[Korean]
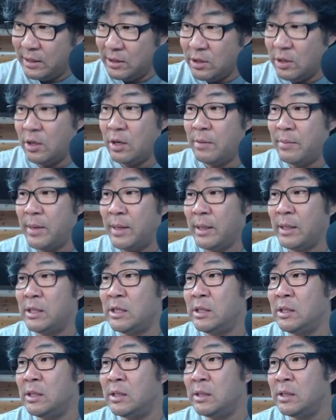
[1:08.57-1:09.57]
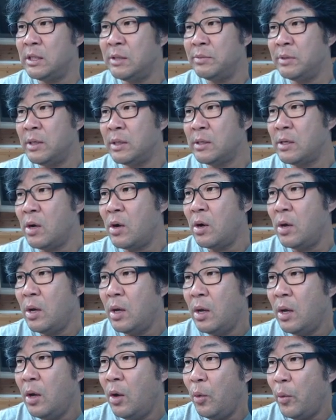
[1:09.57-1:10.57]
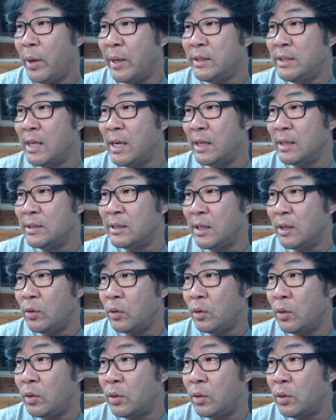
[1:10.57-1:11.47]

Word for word: 저렴하게 짓는 집이라서 외장재 이런